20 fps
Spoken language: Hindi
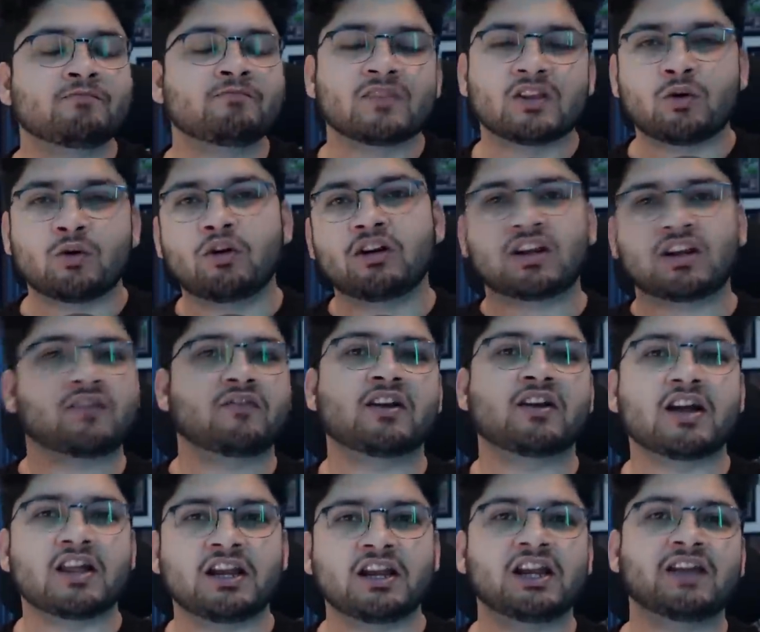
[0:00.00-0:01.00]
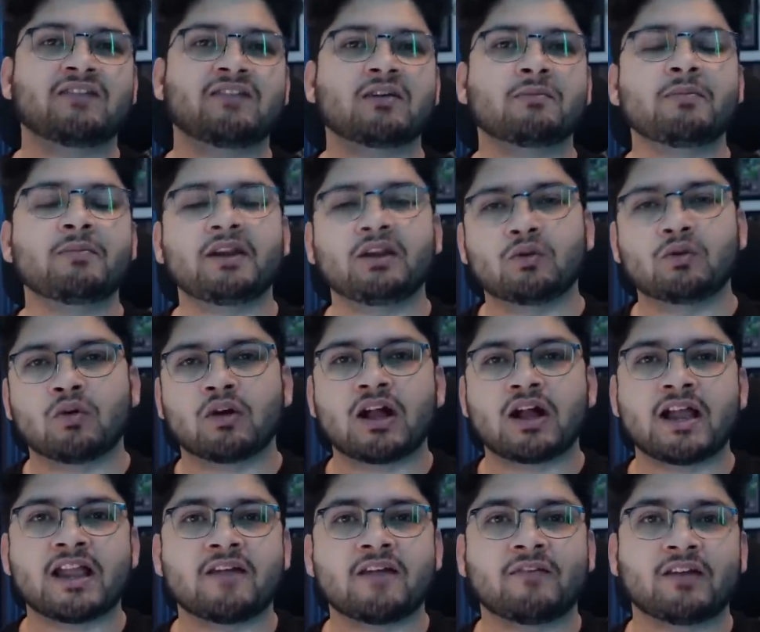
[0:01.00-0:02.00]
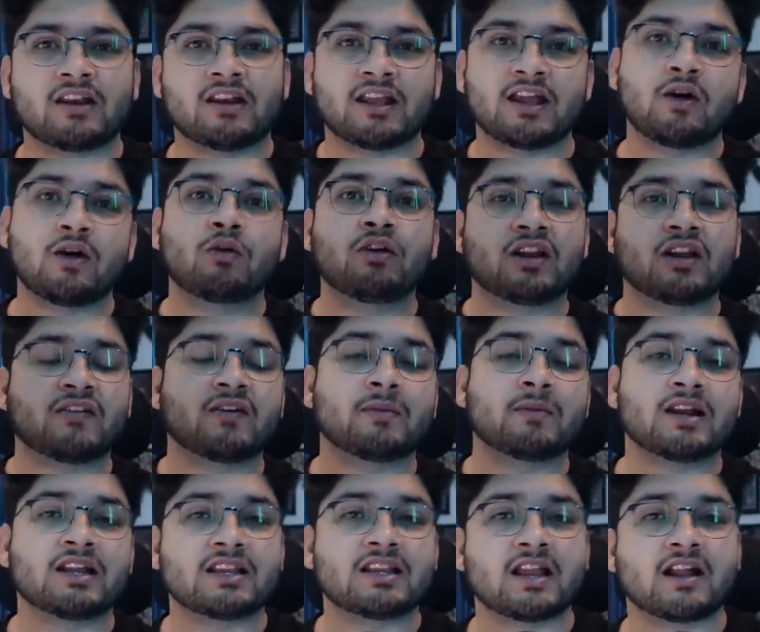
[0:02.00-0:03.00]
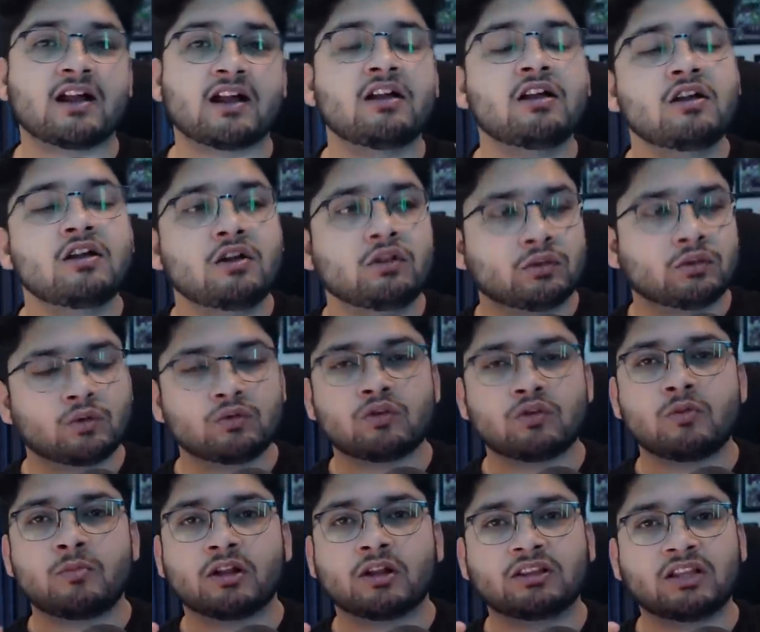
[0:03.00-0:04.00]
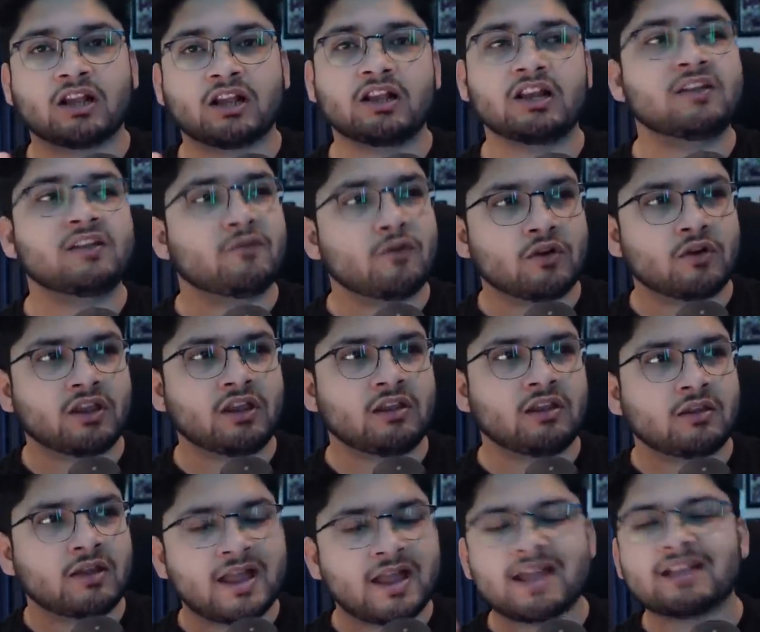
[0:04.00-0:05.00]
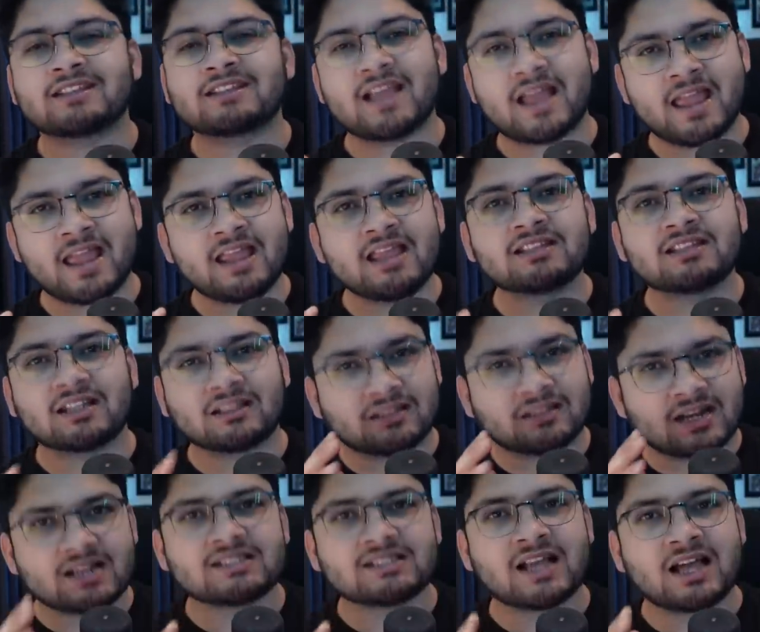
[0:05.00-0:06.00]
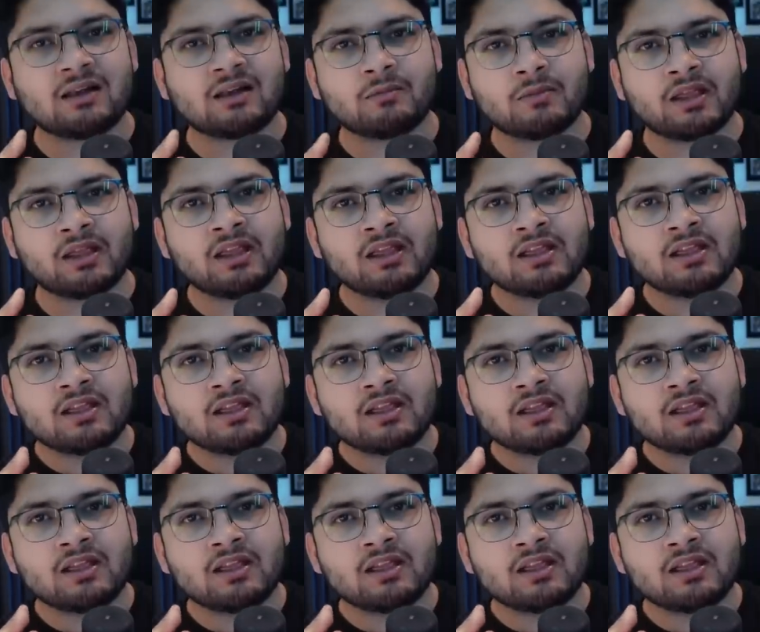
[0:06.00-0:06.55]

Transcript: ओल्ड ट्रैफर्ड का रीडेवलपमेंट होगा या फिर नया ओल्ड ट्रैफर्ड बनाया जाएगा तो उनको बहुत तकलीफ होगी ऐसा है कि सत्रह साल में